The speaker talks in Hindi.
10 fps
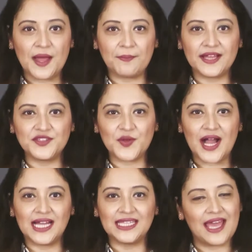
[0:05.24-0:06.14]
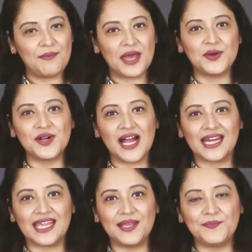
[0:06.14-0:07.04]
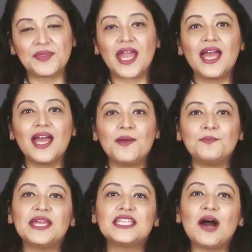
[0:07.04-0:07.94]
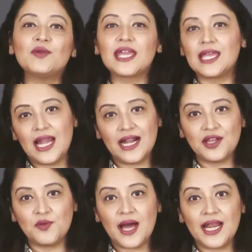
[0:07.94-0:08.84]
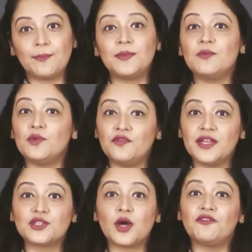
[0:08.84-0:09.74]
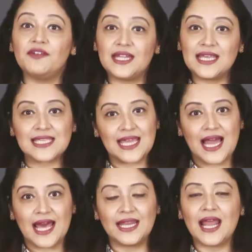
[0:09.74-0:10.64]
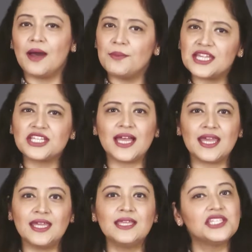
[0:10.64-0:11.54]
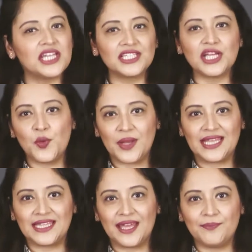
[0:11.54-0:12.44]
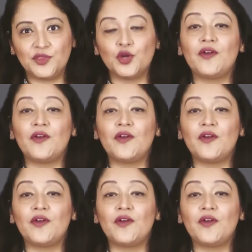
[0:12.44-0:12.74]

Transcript: में आपका स्वागत है मैं हूं गार्गी बी टाउन के खिलाड़ी कुमार अपने मूवीज और फिटनेस के कारण हमेशा ही चर्चाओं में रहते हैं तो